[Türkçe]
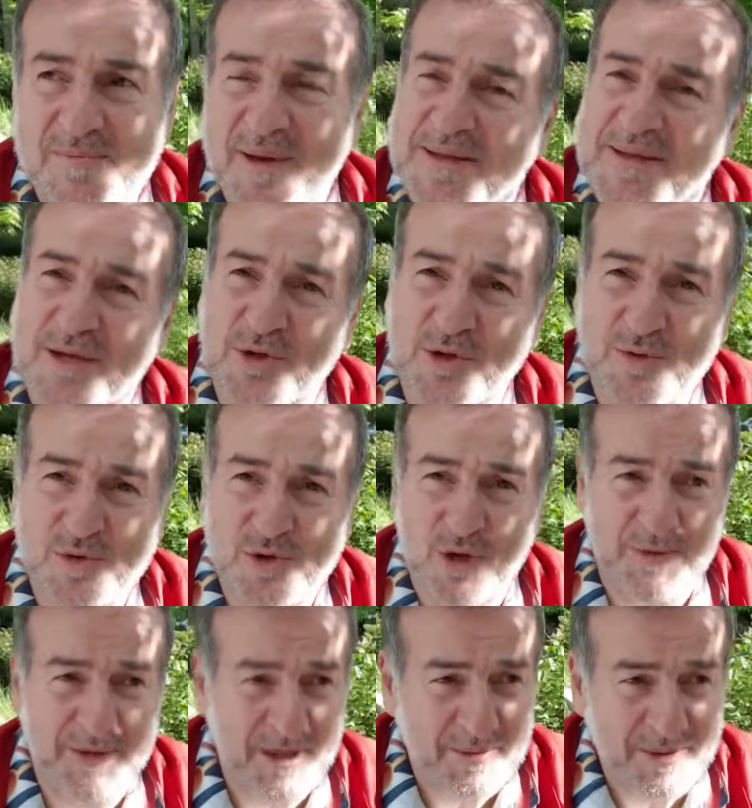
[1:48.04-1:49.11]
benden duymuş
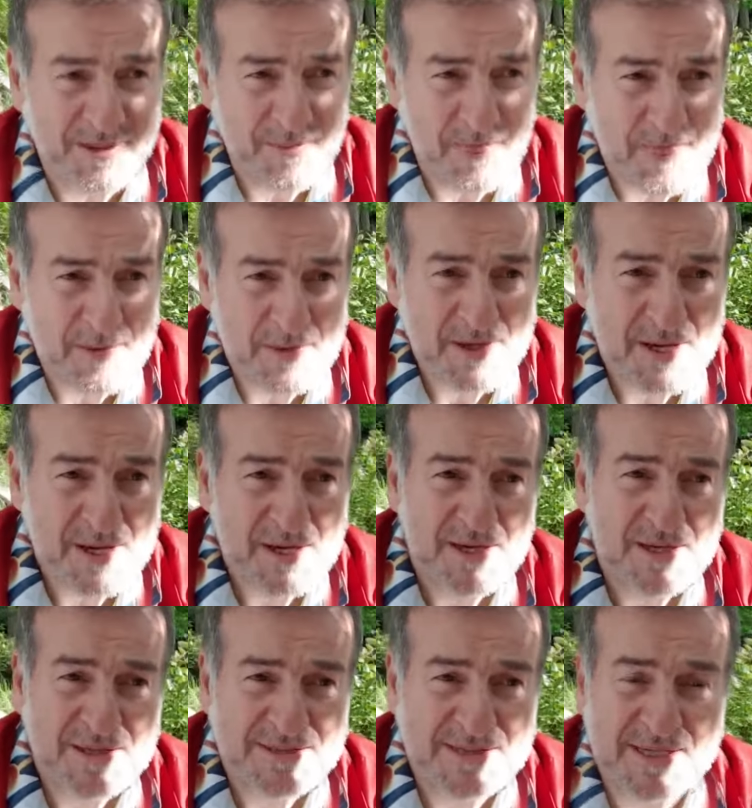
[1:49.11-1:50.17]
olmayın ama
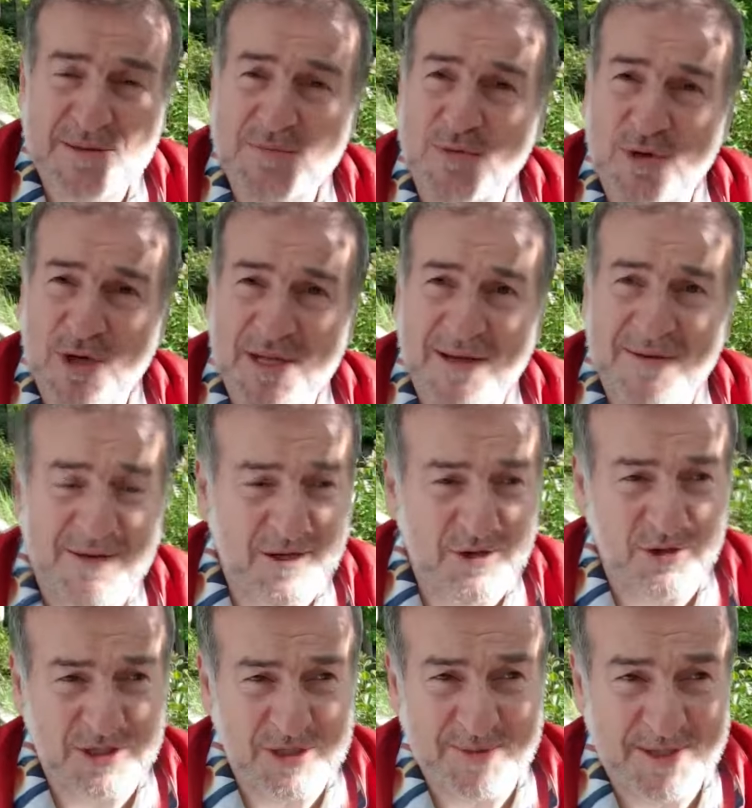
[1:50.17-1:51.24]
senin Mügen
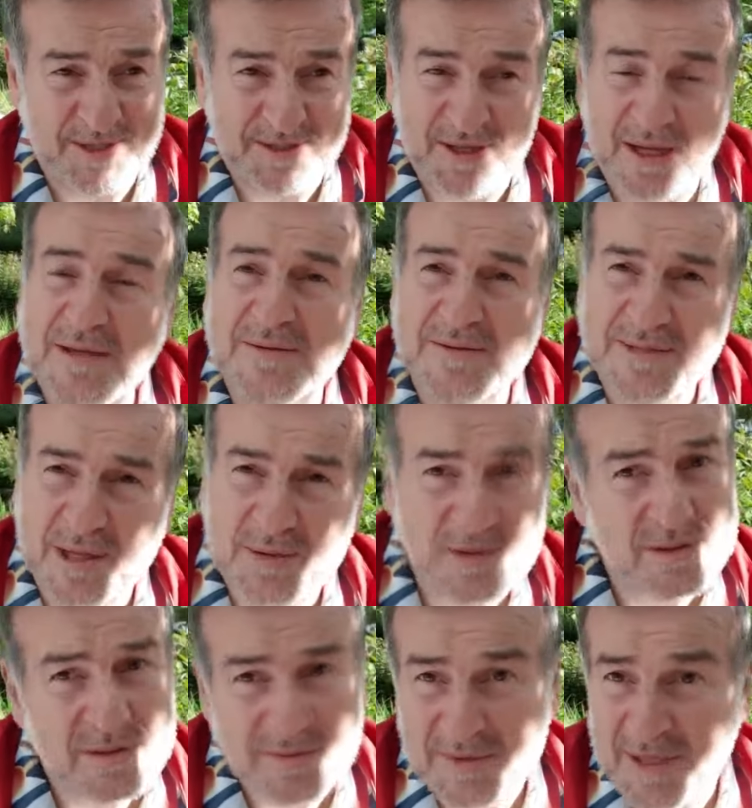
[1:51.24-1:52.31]
evleniyor gibilerinden.
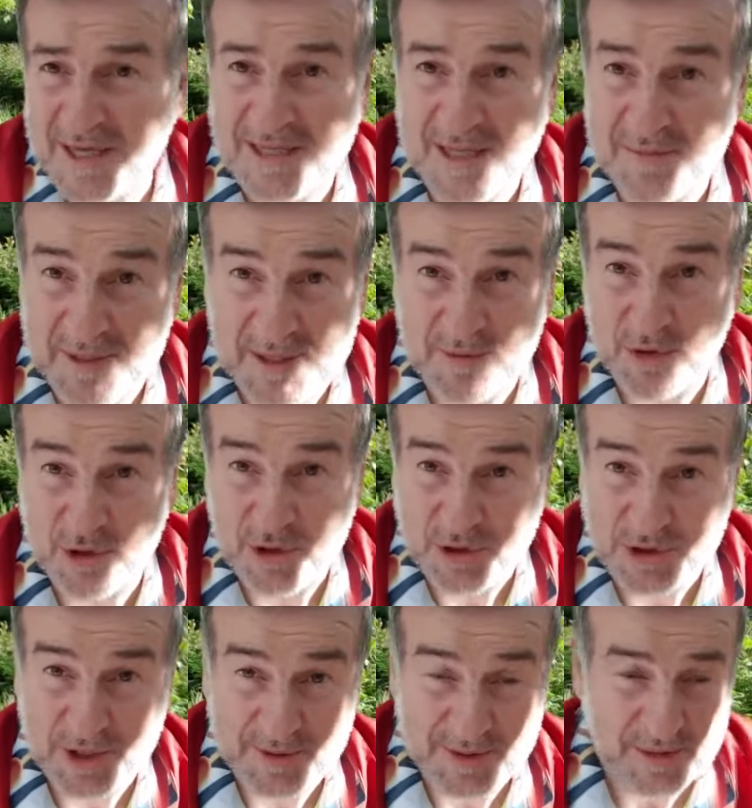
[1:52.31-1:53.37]
Tabii nereden benim oluyor
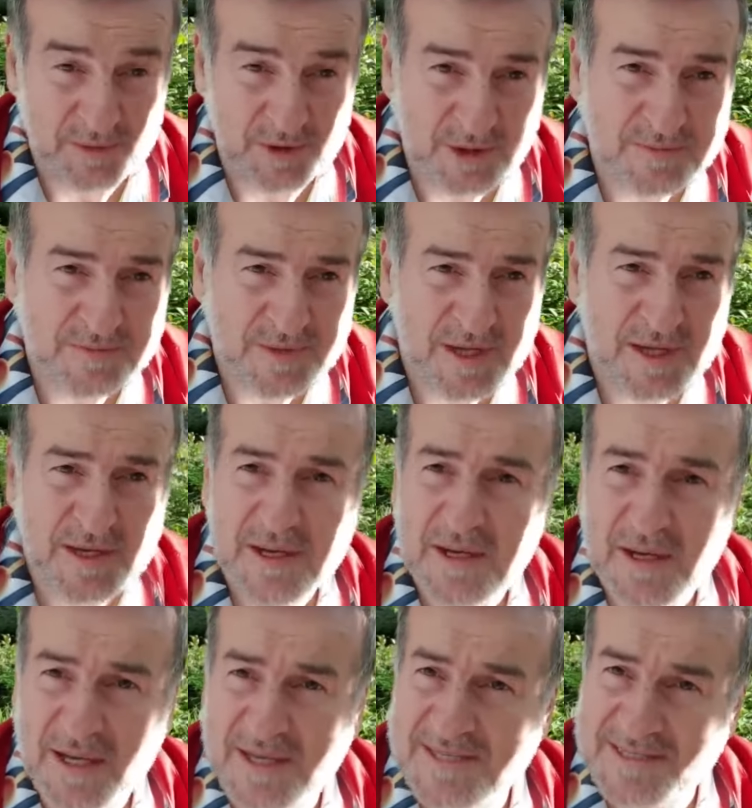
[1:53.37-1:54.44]
onu da bilemiyorum.
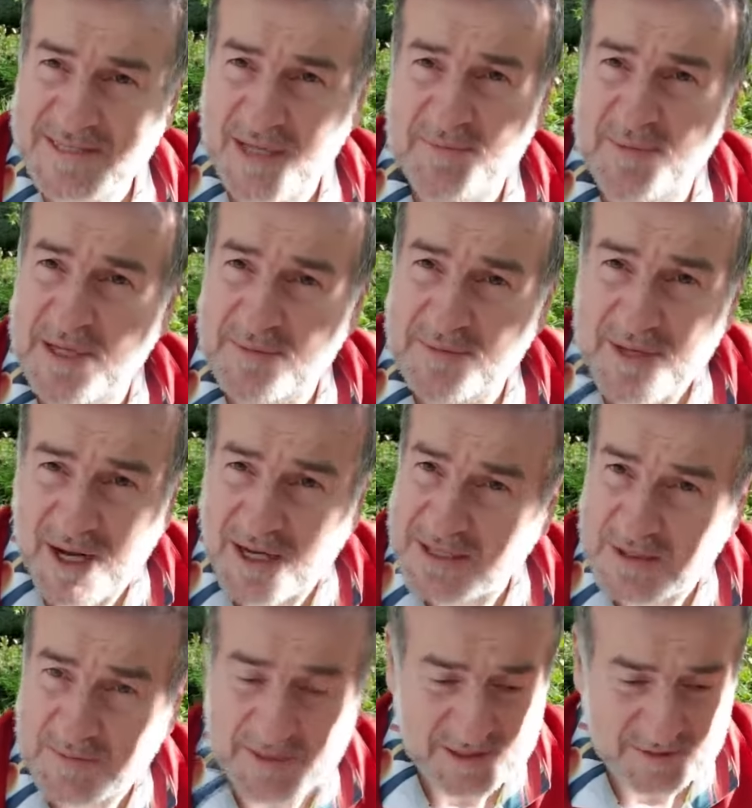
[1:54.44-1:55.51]
Eskiden benimdi
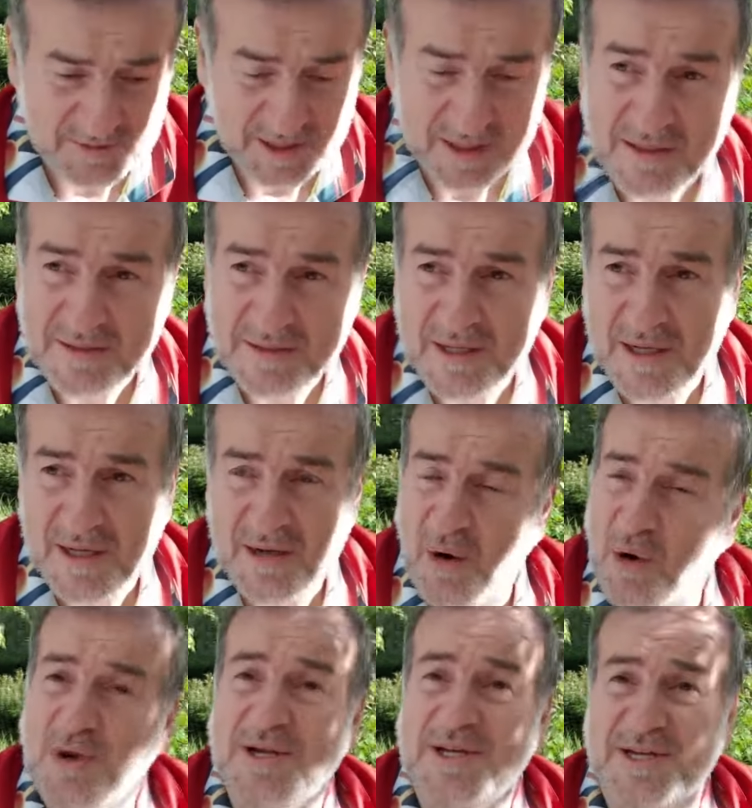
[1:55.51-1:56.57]
artık benim değil.
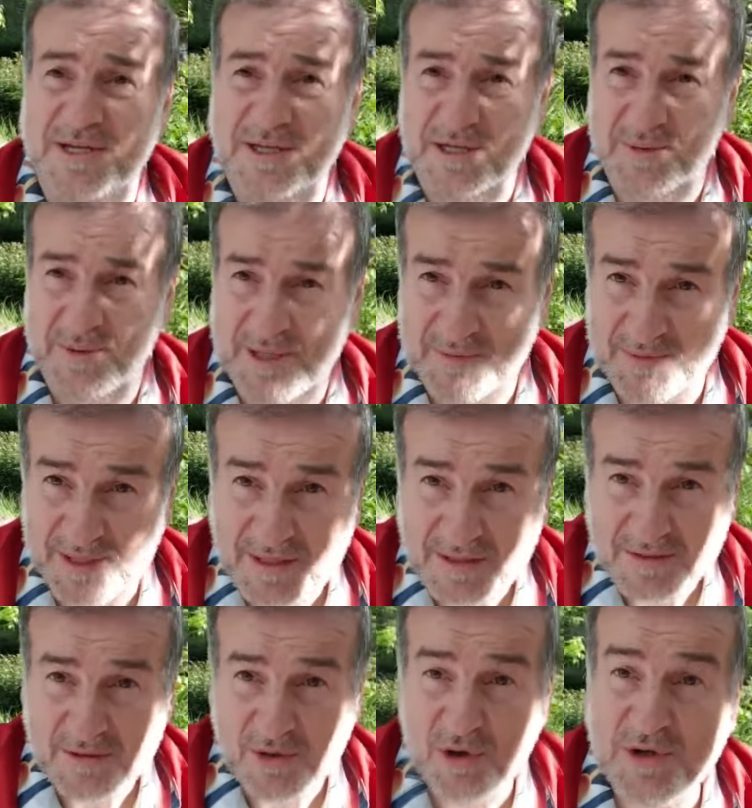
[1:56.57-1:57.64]
12 yıldır benim değil.
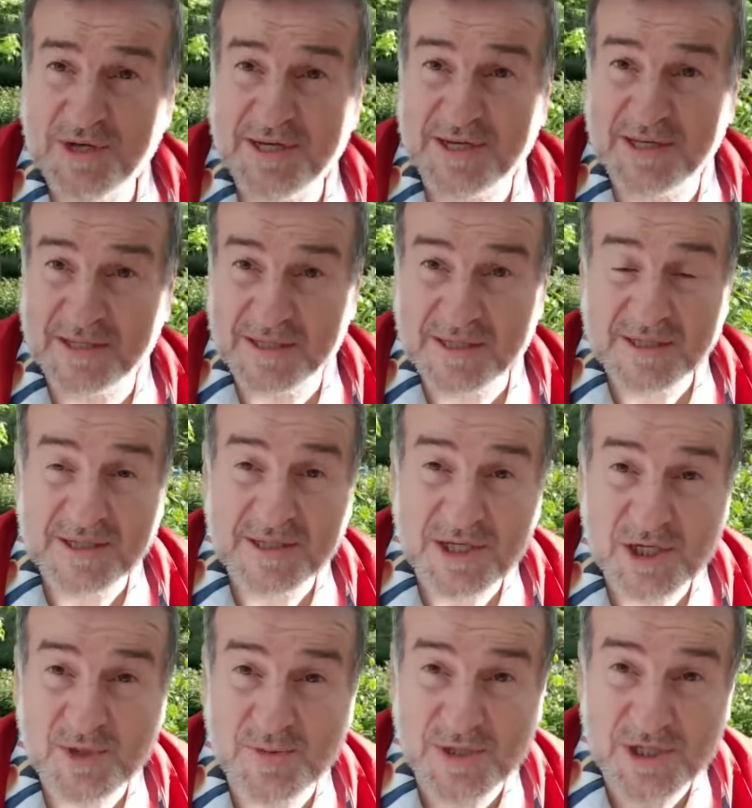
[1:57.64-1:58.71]
12 yıldır
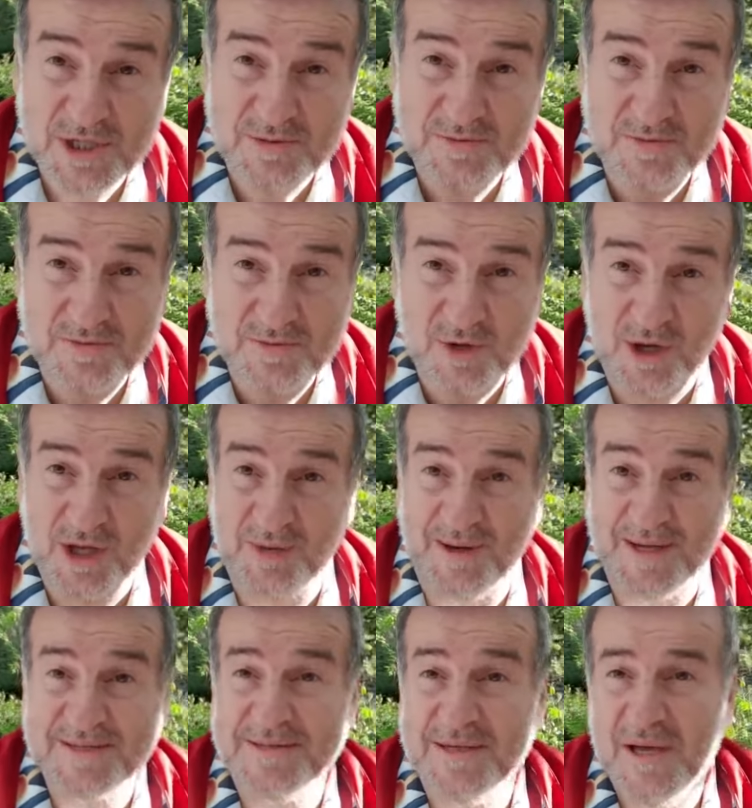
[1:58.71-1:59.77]
hiçbir işim
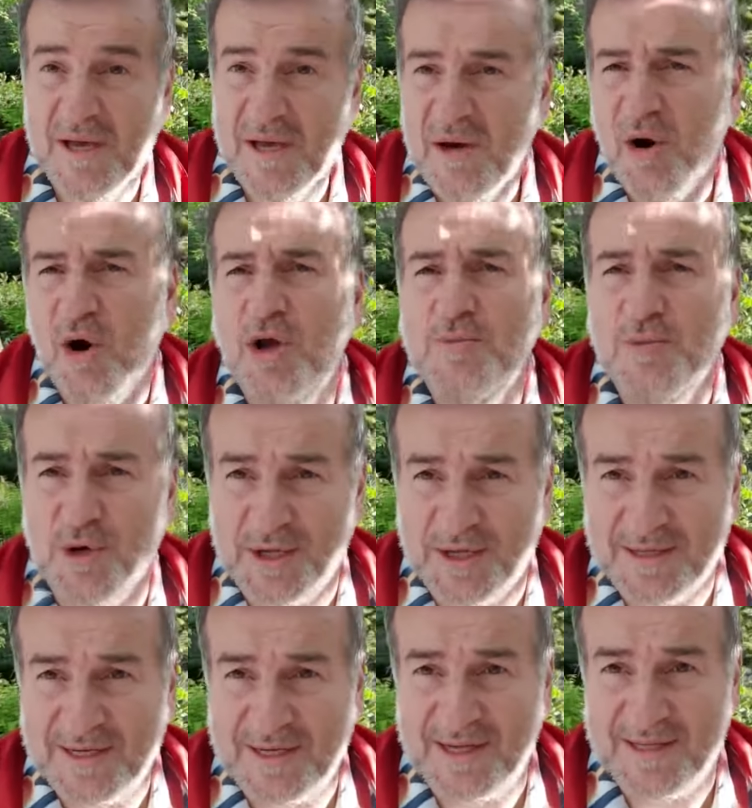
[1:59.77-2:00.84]
olamaz. Olmuyor
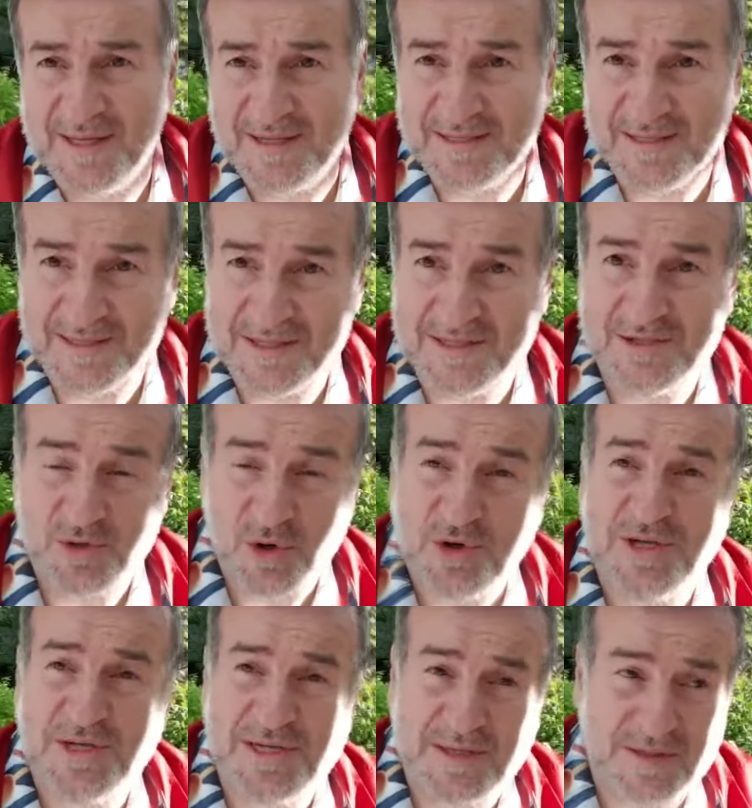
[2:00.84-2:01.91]
da dikkat ederseniz hiç
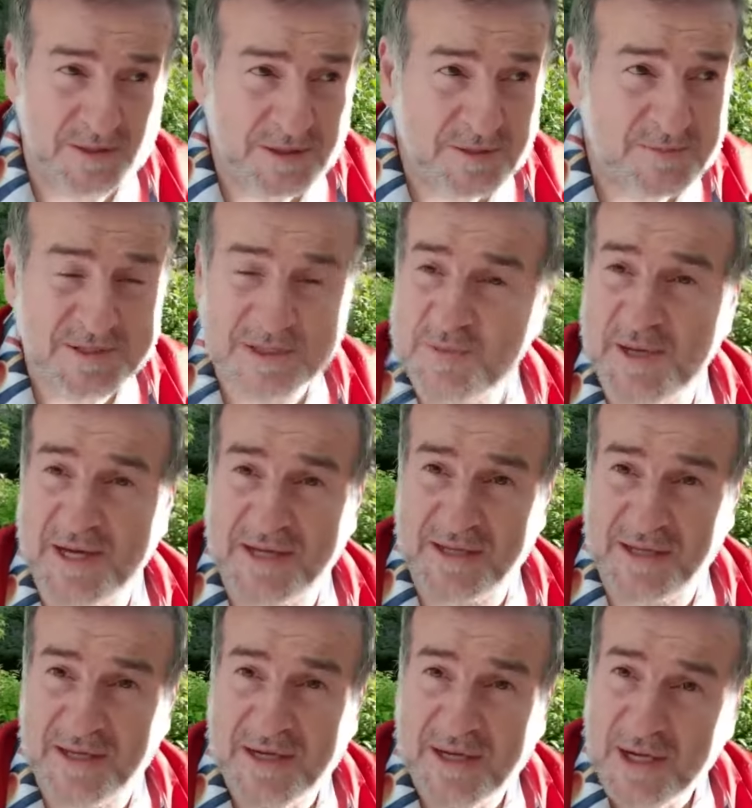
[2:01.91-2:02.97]
12 yıldır bizi bir
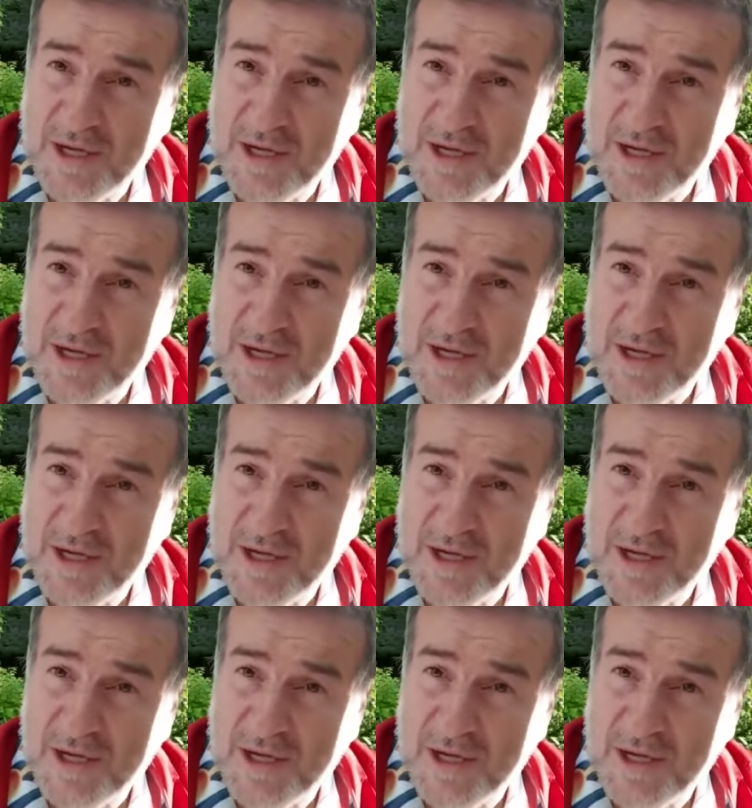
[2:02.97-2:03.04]
arada